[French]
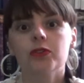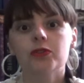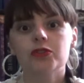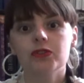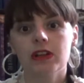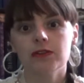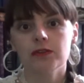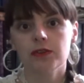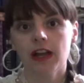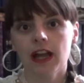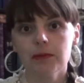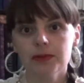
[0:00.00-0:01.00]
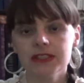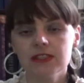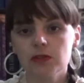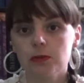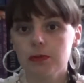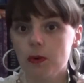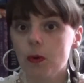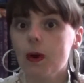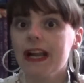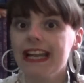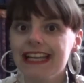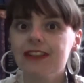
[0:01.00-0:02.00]
donc je vais vous faire un petit
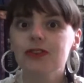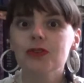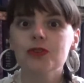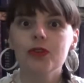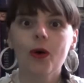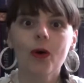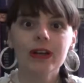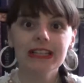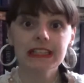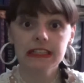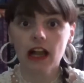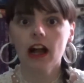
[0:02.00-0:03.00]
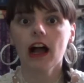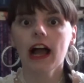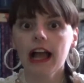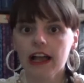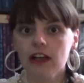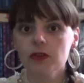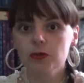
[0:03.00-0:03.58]
topo et dedans il y a un